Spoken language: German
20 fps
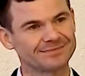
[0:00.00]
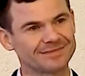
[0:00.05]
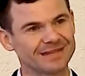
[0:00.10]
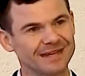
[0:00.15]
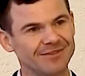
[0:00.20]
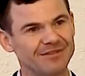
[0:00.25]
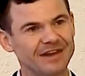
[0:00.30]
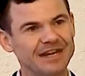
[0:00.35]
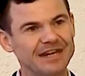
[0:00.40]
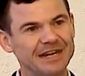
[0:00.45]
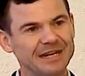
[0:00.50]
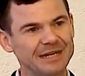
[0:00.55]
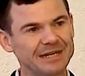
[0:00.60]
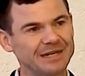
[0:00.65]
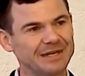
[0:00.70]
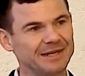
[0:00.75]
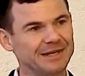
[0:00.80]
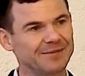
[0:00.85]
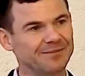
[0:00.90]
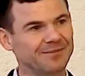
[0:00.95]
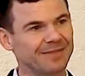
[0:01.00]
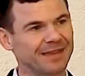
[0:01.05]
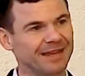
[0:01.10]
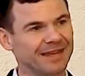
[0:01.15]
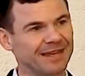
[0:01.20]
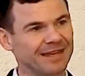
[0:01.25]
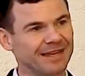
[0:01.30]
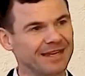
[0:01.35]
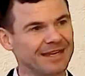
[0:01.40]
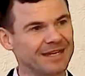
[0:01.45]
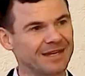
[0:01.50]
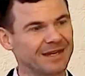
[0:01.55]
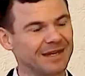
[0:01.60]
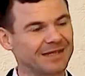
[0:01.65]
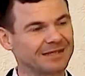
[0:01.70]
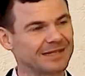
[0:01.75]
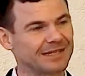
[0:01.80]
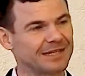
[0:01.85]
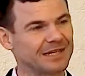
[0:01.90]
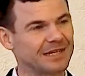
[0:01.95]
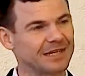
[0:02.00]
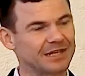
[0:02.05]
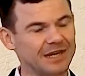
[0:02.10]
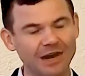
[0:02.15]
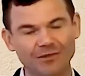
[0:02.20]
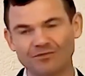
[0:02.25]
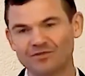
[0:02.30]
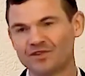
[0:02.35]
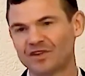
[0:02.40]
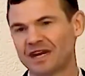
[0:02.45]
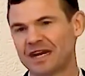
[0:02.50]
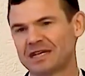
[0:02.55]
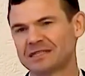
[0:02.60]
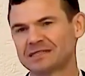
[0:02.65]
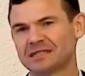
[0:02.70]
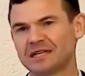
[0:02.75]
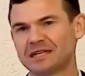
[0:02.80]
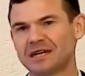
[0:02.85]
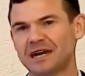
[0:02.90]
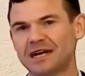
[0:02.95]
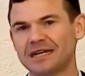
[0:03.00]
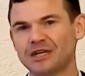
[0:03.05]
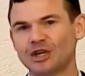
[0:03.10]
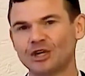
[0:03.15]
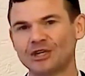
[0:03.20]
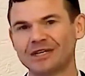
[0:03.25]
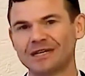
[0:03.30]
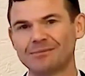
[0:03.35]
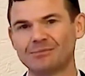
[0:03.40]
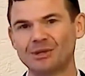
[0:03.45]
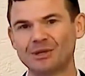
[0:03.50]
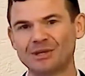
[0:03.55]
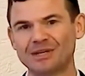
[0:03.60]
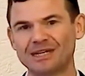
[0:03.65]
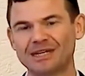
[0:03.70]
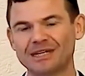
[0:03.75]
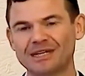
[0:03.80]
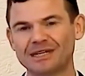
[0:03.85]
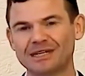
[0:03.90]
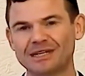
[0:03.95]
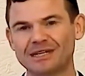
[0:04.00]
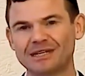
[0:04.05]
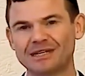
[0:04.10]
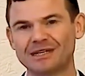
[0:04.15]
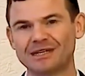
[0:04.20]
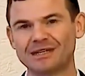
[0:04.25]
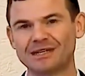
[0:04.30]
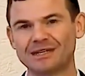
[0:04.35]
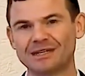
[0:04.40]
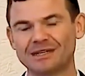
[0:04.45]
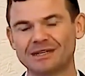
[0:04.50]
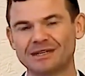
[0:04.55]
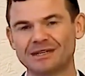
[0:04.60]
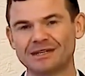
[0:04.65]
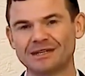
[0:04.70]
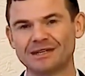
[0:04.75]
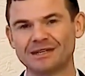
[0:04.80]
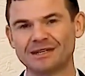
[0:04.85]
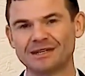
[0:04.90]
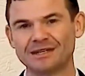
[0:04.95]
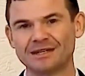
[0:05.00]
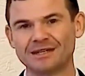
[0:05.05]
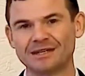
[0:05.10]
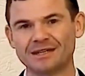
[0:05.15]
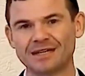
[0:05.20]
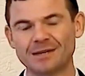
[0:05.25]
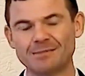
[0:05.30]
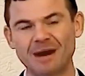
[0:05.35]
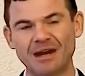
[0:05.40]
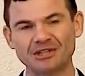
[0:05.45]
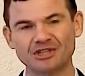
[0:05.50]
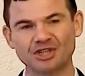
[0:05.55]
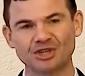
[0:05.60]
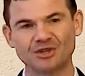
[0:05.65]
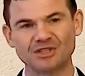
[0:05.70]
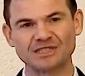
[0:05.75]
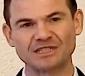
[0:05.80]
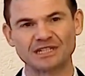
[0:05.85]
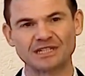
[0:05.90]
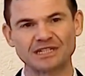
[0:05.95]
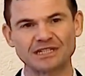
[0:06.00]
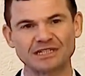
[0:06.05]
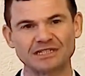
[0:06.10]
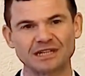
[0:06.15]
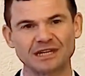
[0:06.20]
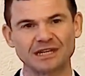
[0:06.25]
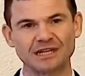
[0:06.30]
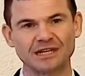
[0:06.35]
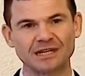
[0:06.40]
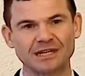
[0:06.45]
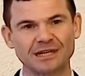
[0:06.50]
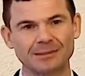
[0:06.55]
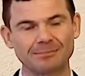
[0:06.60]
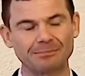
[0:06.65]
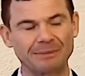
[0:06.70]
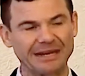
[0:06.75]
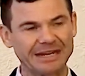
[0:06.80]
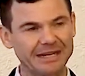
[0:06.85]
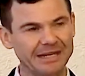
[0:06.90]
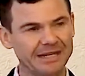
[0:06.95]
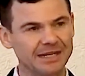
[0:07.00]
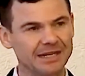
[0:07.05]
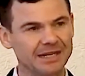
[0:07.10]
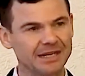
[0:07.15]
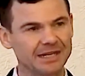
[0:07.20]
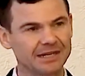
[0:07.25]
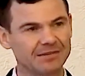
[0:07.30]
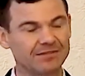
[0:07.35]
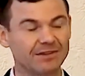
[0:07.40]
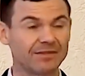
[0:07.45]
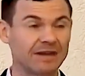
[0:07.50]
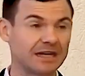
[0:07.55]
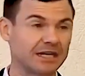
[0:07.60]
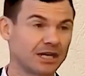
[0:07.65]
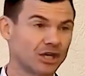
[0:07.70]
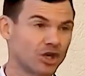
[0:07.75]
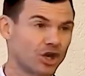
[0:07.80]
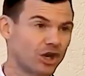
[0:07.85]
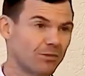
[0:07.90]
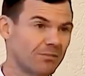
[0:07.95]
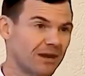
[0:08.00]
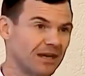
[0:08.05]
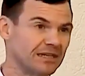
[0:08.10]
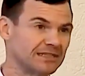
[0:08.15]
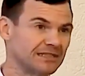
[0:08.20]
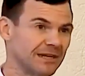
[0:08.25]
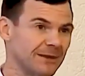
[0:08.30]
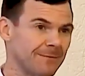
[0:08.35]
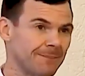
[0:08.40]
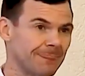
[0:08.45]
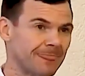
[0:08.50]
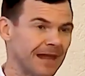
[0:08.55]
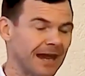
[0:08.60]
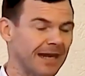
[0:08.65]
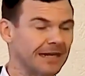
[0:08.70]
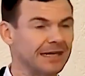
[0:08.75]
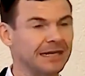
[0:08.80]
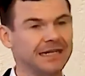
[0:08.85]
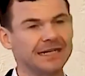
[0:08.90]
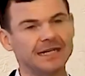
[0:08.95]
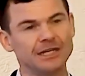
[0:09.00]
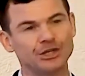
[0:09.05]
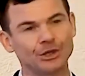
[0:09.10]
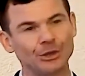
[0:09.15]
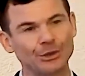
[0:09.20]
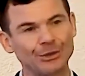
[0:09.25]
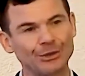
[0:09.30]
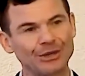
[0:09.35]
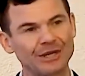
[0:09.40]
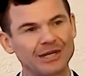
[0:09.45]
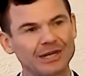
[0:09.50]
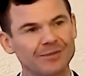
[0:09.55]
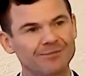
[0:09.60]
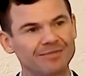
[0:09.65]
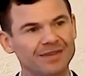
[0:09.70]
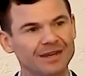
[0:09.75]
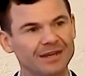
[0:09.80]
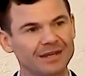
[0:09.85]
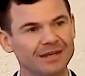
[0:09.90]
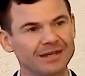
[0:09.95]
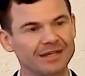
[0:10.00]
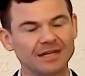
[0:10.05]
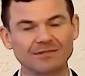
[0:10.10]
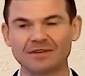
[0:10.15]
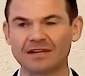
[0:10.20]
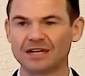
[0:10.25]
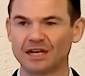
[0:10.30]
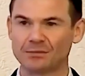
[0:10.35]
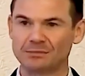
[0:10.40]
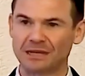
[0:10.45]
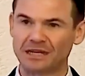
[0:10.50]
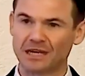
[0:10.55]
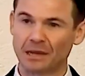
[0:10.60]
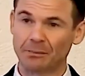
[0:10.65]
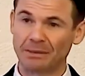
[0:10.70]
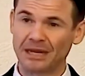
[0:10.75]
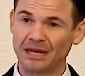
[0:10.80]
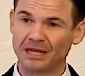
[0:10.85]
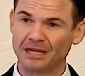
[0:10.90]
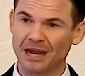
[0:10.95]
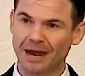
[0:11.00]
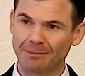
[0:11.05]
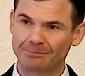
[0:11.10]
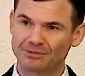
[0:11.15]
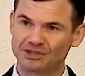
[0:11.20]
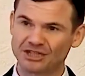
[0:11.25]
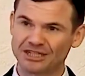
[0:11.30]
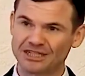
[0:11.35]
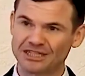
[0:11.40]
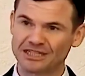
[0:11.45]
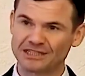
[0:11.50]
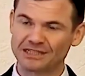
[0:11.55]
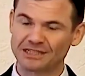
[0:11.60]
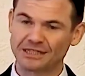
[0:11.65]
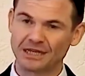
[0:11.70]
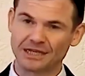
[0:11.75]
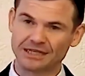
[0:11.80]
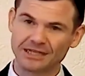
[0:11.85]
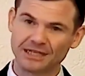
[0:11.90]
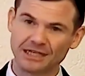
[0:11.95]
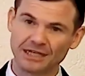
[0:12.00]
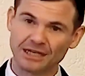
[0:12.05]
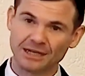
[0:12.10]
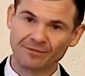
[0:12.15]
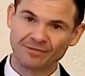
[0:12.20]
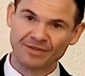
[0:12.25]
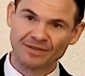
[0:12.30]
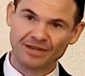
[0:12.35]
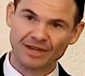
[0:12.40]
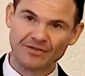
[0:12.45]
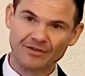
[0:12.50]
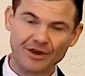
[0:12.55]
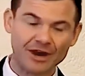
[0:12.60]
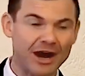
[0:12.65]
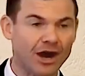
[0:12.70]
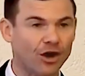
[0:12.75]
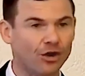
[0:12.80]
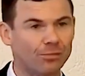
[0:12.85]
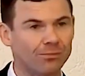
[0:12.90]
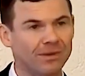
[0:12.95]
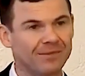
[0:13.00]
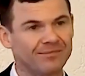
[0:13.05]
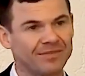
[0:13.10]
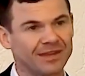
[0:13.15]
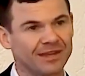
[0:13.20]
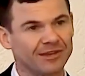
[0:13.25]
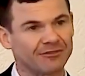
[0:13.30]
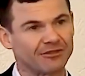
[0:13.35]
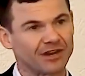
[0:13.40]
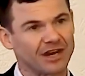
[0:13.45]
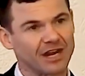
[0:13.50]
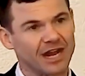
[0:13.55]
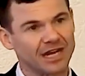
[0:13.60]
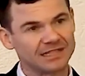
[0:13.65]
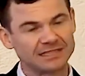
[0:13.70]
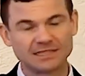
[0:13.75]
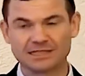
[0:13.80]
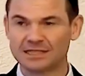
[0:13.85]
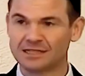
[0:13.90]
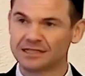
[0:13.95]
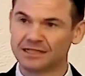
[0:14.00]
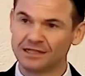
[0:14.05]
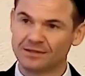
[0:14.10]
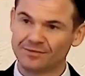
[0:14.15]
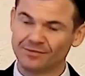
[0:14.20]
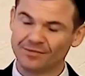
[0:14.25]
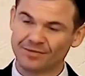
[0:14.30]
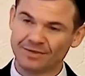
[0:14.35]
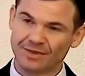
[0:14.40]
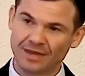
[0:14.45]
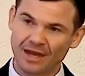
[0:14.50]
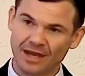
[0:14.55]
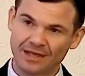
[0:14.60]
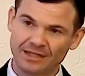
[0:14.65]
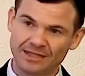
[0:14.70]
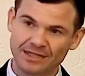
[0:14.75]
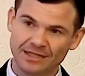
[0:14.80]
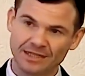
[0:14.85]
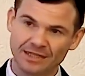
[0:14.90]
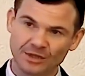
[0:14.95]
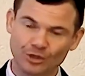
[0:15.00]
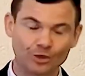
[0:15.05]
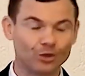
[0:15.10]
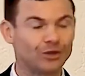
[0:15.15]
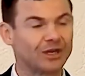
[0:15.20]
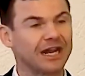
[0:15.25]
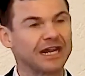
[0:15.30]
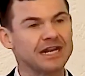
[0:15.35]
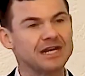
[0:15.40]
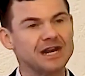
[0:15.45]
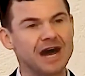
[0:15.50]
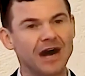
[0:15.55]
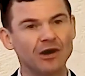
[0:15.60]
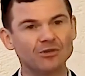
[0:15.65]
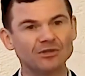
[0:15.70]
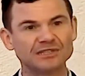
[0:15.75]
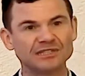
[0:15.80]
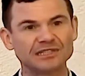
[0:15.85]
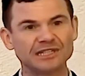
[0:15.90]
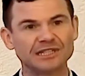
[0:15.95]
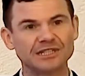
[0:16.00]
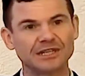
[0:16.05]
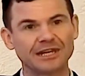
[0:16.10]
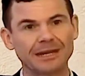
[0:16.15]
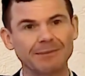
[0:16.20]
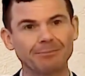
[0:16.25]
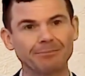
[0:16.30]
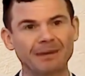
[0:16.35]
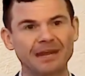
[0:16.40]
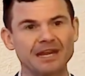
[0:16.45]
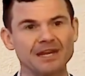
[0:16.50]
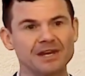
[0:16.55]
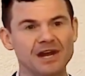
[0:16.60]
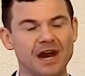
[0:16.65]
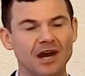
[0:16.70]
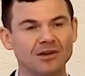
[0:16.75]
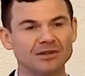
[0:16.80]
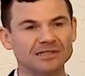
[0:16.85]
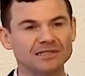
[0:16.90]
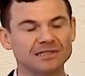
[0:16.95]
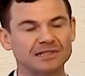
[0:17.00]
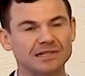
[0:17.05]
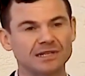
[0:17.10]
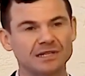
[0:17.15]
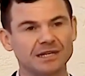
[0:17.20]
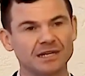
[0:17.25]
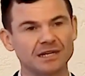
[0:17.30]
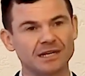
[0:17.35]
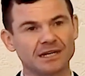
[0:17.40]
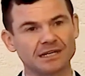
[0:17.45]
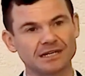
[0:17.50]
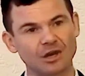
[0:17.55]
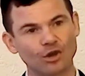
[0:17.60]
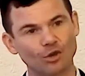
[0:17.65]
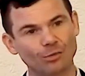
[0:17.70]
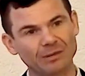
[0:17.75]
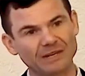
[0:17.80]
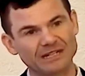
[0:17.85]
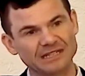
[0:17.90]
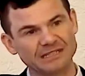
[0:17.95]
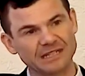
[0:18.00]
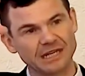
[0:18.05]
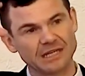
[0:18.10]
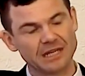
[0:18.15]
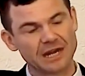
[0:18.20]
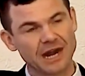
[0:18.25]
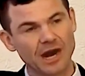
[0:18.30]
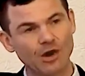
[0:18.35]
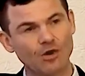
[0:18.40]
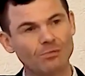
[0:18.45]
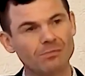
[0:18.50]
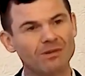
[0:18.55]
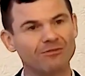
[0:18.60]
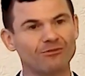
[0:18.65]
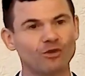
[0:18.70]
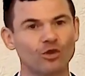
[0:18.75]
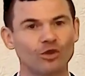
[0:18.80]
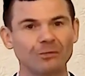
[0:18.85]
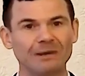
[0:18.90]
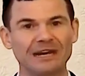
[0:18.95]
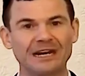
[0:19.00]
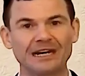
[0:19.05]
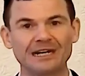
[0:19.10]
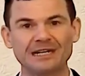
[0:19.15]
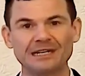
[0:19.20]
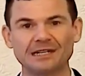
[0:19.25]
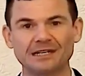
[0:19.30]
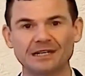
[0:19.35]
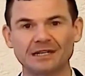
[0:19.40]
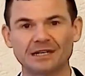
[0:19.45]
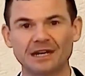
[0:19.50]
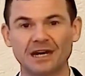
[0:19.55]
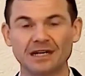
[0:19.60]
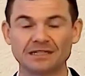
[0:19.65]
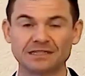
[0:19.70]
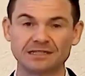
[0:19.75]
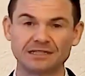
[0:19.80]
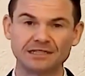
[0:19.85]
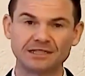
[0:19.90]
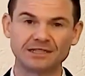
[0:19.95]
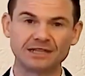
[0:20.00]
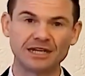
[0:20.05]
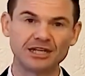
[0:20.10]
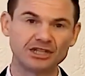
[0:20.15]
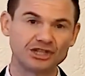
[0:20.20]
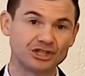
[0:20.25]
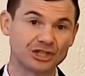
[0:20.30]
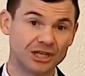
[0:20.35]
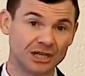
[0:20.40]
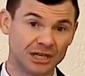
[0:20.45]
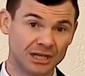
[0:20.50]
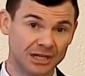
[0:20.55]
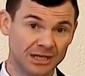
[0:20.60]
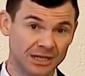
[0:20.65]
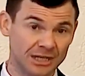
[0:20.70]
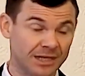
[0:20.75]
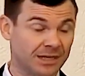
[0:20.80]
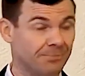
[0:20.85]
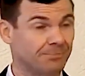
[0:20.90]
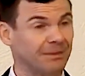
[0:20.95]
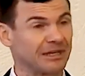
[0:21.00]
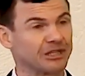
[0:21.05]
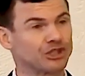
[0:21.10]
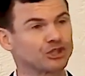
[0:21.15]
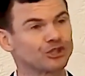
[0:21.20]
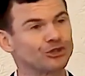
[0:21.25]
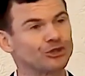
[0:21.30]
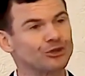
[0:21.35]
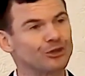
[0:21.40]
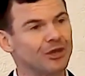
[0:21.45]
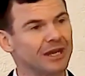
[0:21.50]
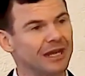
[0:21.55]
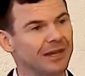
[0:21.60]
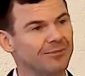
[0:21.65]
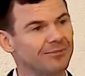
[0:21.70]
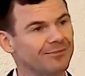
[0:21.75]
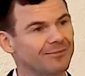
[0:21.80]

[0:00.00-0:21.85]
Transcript: Wenn nicht, ich lade dich ganz herzlich ein heute Morgen. Im Anschluss an diese Predigt, wir werden nochmals ein Lied hören, dann werde ich mit Gebet abschließen, dann hier den Raum verlassen, da die Türe hinaus, die Treppe hinaus da oben ist ein Raum vorbereitet, da hat es einen Tisch, ein paar Stühle.